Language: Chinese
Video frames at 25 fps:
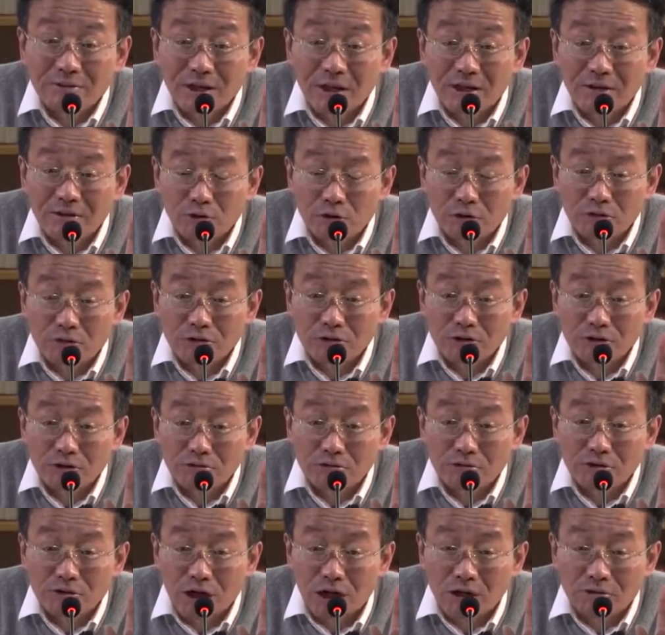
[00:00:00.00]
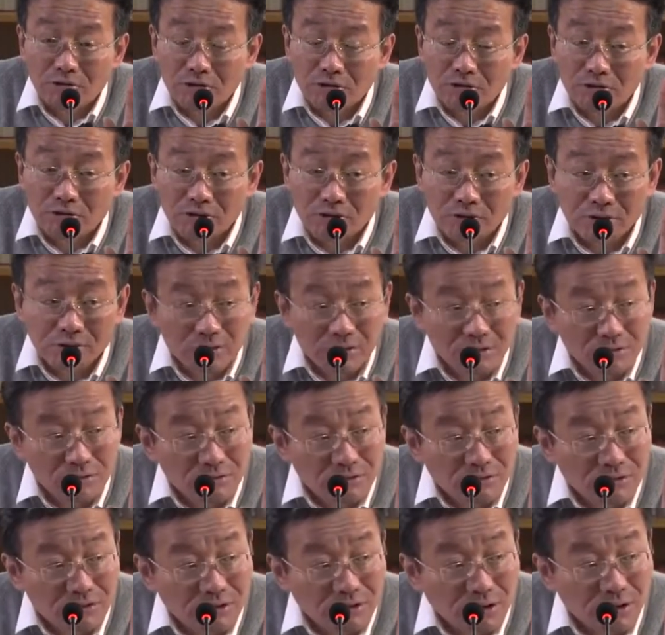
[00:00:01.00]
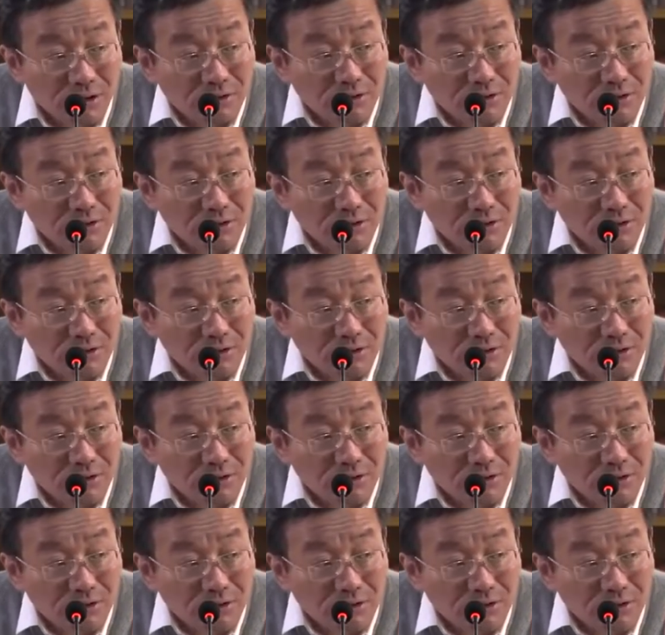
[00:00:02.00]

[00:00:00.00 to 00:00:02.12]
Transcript: 当然，最多义务教育、义务制教